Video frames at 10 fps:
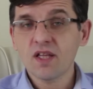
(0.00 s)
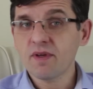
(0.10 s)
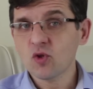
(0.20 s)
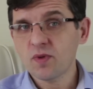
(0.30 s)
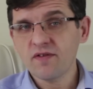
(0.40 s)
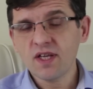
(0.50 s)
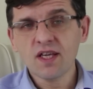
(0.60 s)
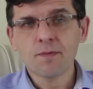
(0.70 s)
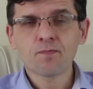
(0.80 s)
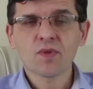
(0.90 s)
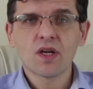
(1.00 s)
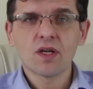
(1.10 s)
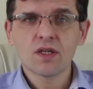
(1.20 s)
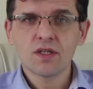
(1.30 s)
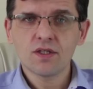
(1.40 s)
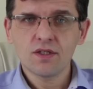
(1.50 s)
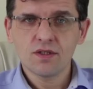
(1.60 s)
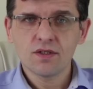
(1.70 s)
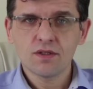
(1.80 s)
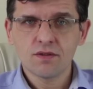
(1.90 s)
Teraz usprawnianie
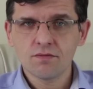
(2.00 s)
y,